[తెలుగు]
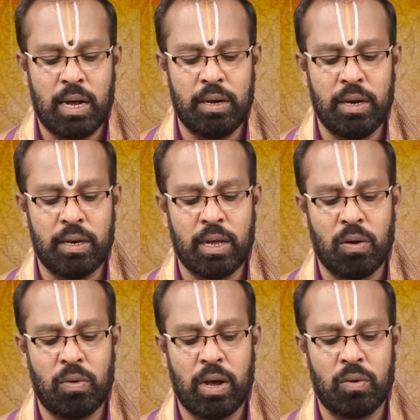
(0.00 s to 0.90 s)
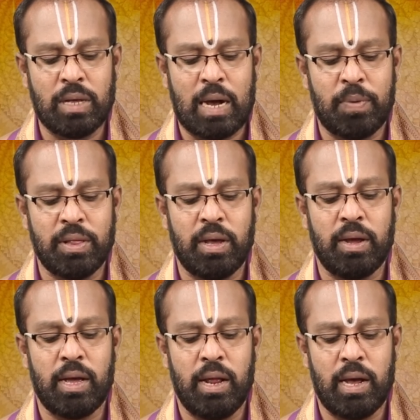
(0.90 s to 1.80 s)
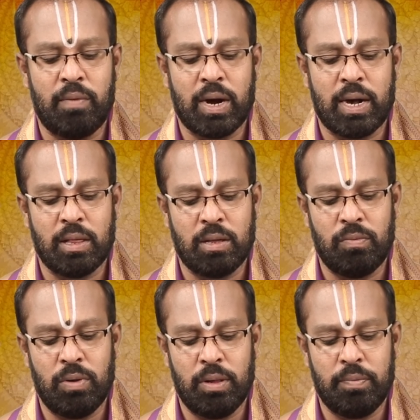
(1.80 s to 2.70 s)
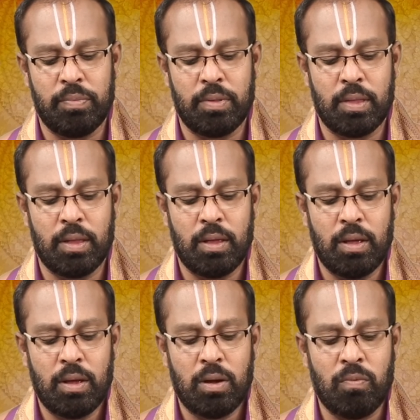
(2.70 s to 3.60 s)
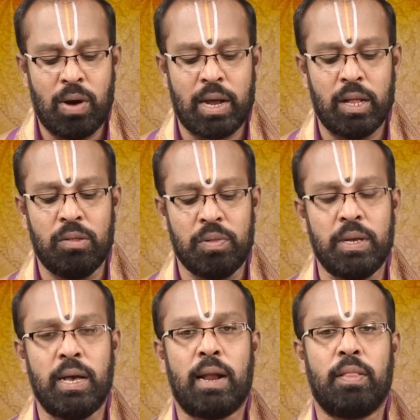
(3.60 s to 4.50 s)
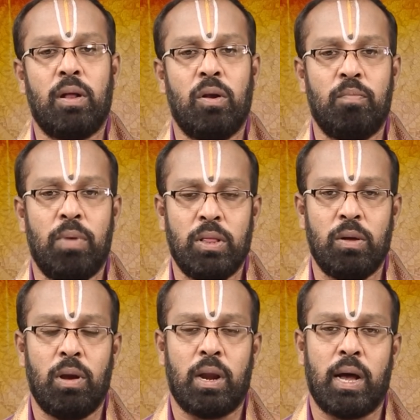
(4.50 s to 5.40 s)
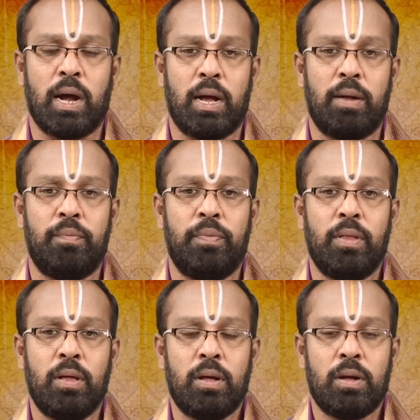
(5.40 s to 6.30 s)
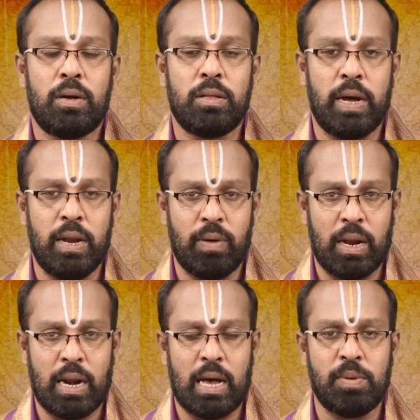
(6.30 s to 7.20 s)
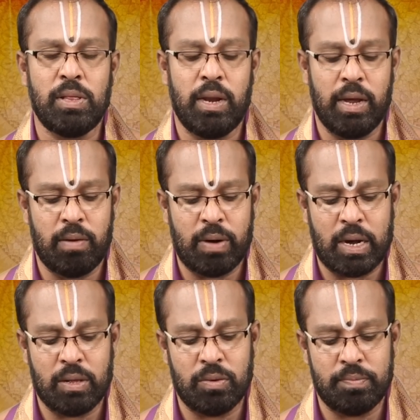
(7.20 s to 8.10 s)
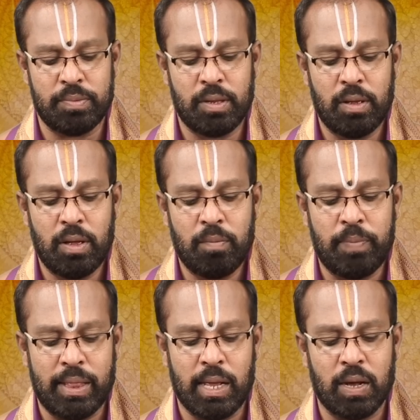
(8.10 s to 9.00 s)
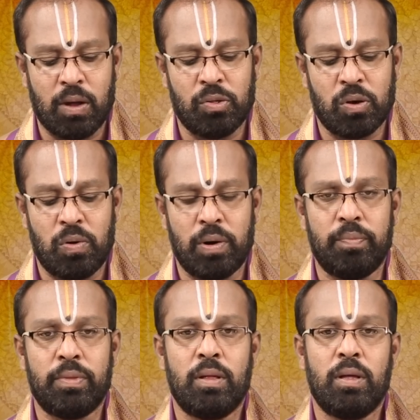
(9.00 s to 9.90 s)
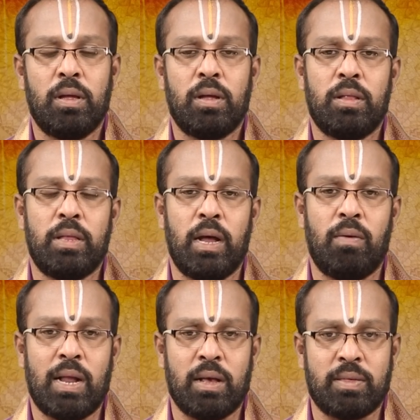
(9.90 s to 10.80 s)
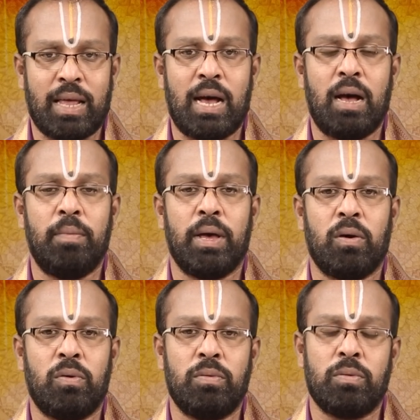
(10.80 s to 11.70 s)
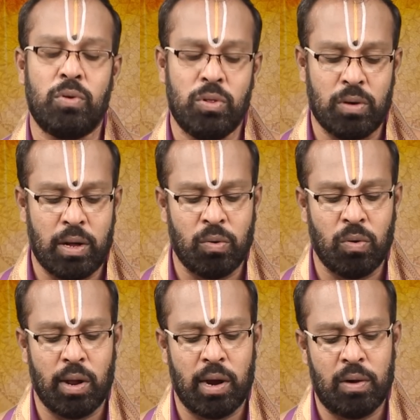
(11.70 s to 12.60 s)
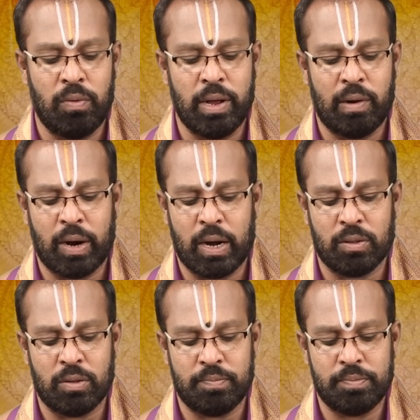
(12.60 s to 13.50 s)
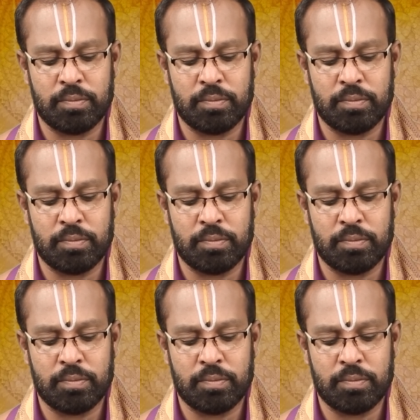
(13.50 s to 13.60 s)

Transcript: అన్నింటా కూడా కొంచెం అపజయం కలిగే అవకాశం ఉంది వారం ద్వితీయార్థంలో బంధువుల రాక దానివల్ల లాభం జరిగే అవకాశం పెద్దలను కలుసుకోవడం దానివల్ల సలహా మేరకు కొంచెం అనుకూలంగా ఉండే అవకాశం